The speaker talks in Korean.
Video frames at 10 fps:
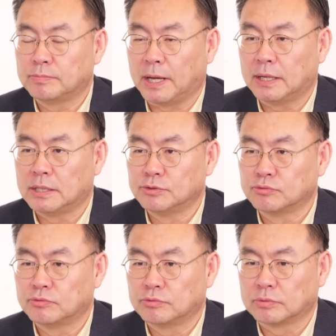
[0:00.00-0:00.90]

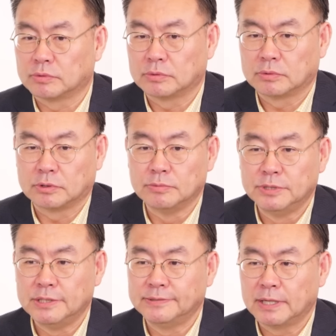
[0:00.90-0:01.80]
봐가지고 금리
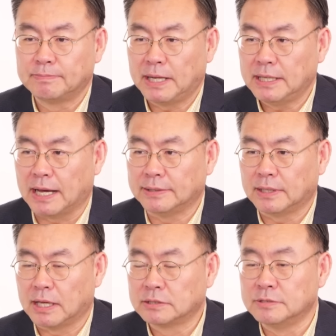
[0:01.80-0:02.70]
인상 빨리 안,
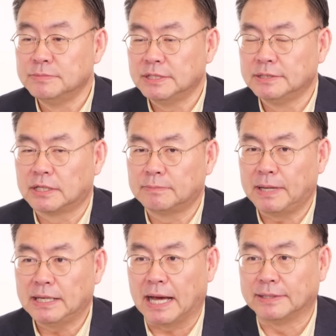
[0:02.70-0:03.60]
아니, 금리 인하를
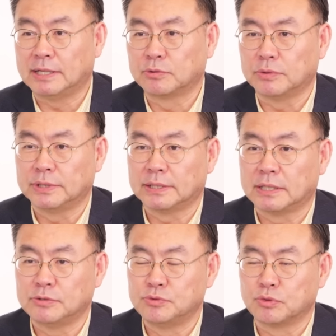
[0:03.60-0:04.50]
빨리 안 할
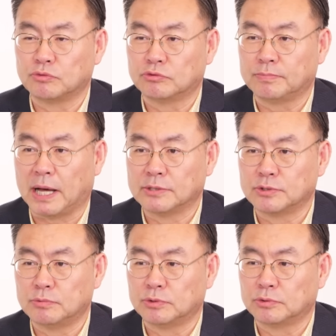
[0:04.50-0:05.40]
건데라는 쪽으로
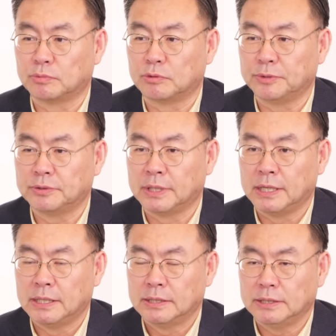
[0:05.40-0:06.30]
방점을 둬서 보면
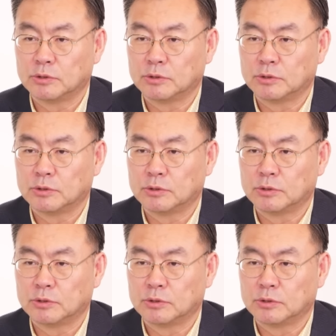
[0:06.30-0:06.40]
이